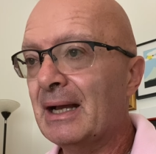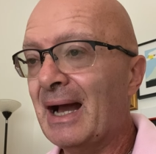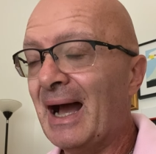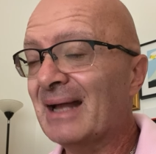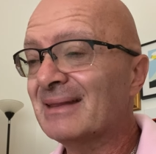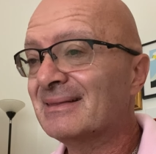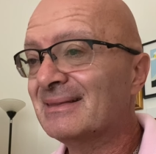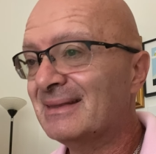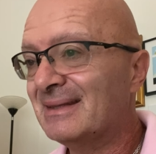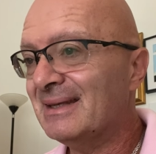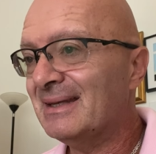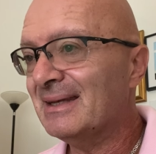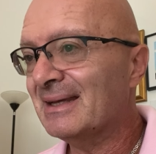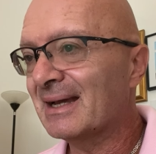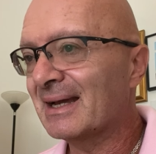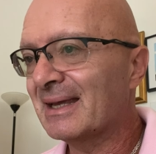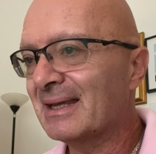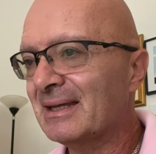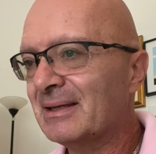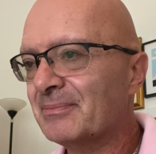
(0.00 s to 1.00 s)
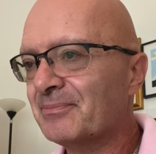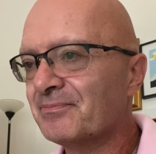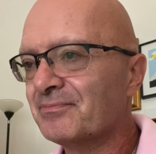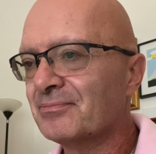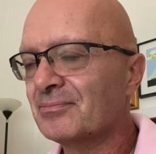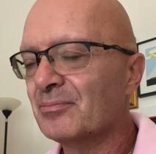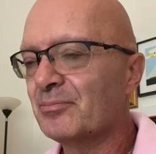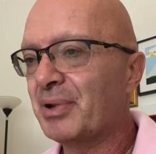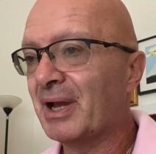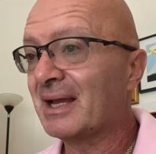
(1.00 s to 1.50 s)
attiri,
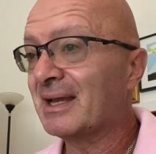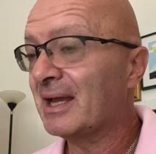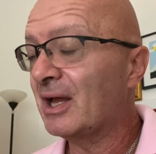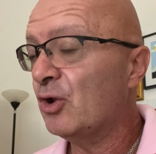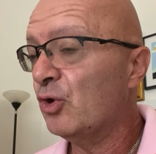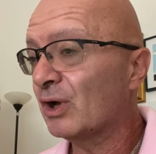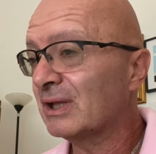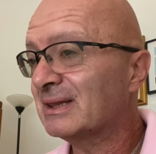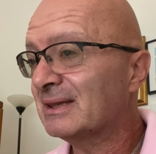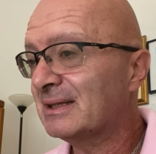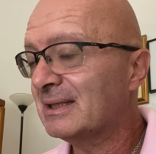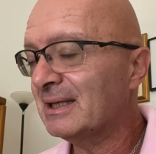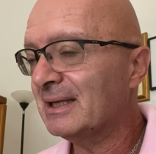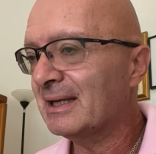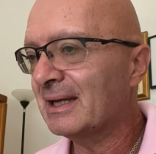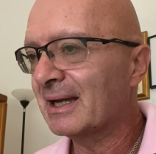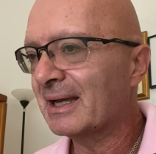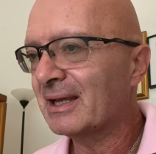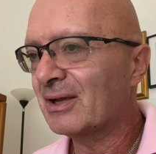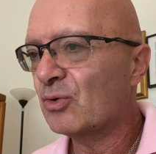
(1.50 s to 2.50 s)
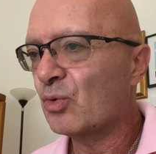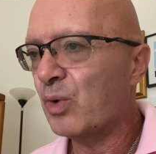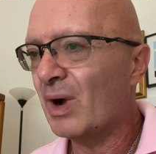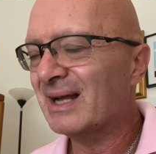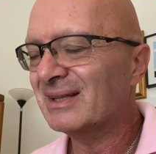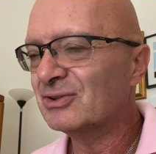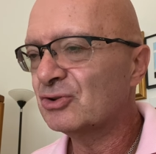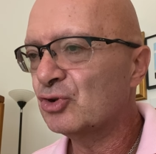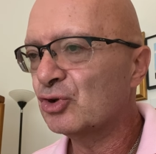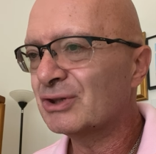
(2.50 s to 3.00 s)
perché lo attiri
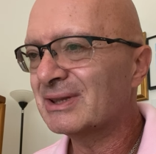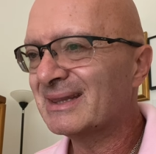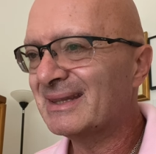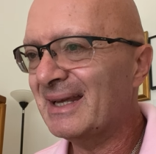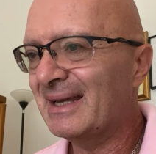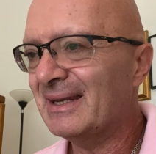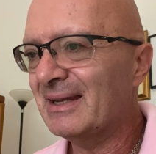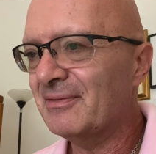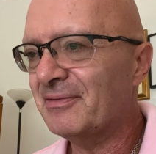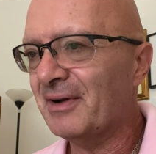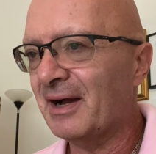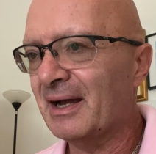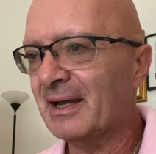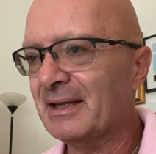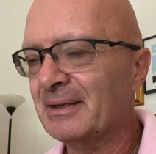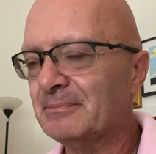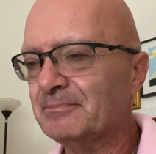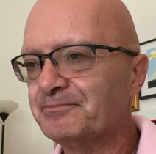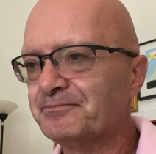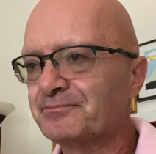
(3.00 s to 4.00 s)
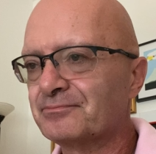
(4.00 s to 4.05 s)
quando te ne vai.